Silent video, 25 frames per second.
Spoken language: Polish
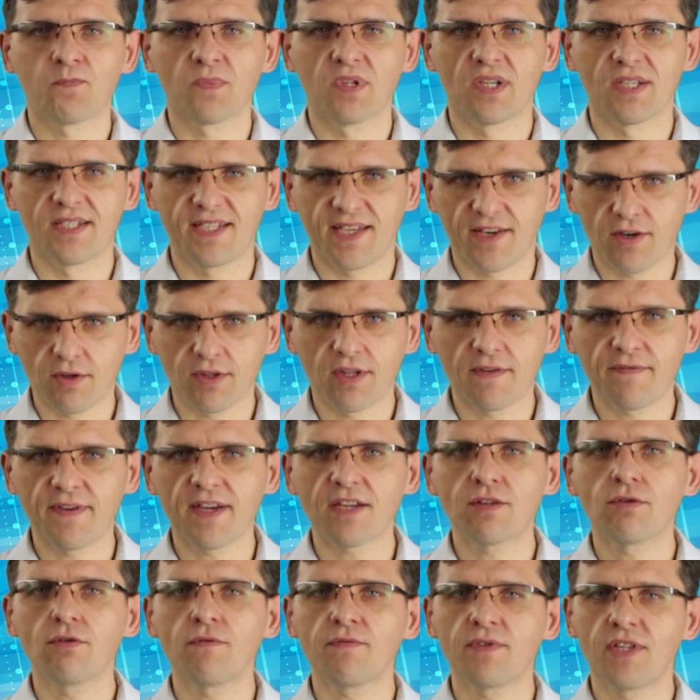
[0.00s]
zero
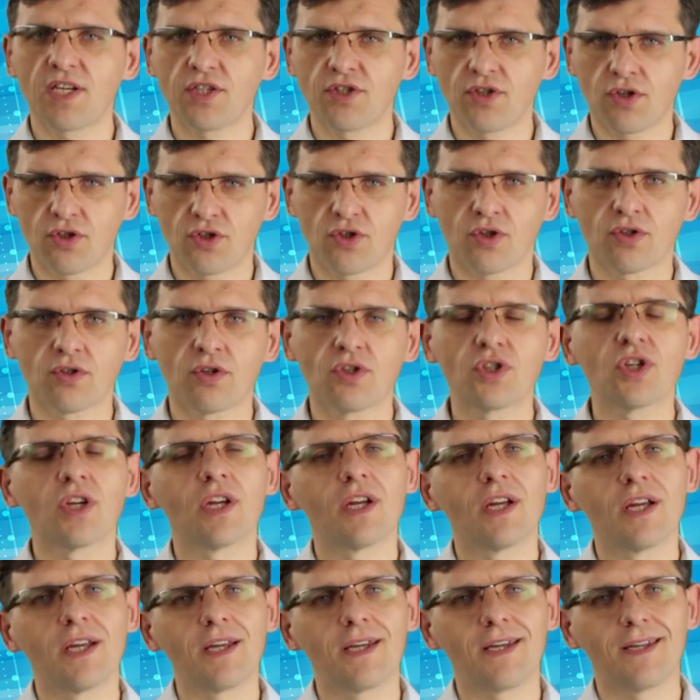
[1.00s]
defektów, da się osiągnąć
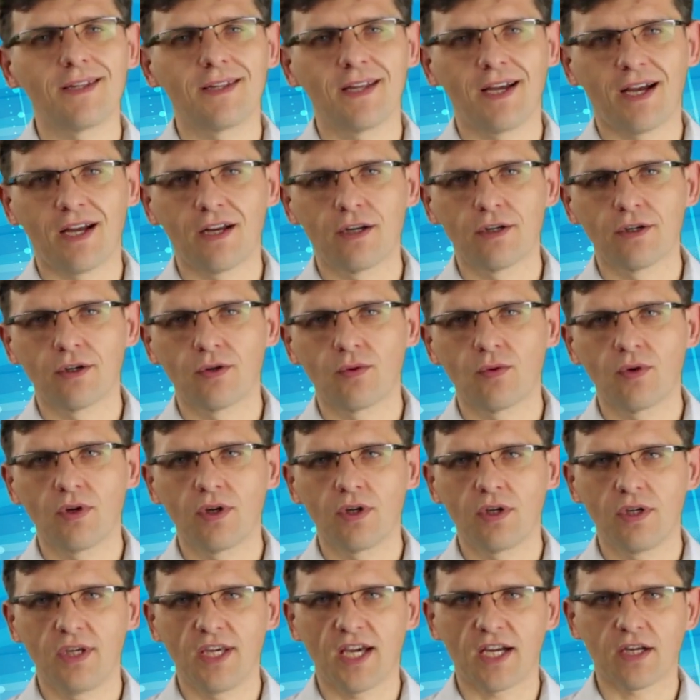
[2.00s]
idealną
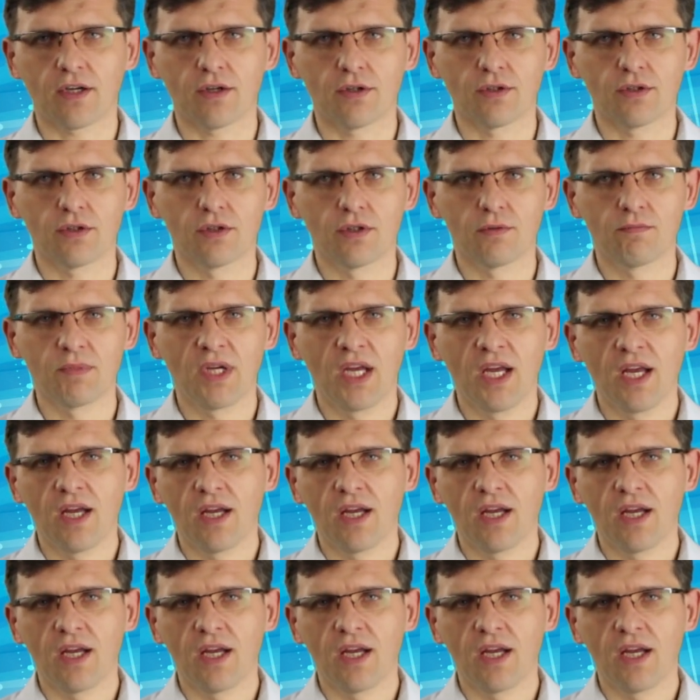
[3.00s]
jakość.